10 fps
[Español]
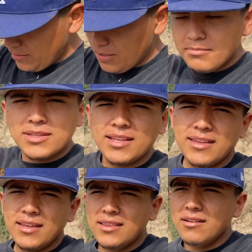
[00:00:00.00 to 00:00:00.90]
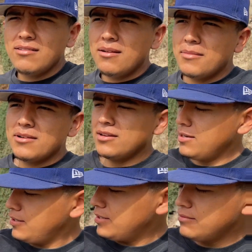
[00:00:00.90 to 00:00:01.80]
Me tallé y tengo la mano ahí
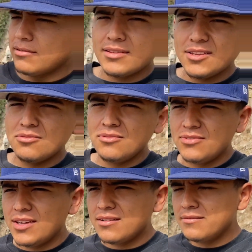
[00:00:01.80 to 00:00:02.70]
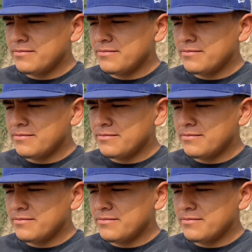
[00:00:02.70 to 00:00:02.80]
negra porque ahorita subí un fierro.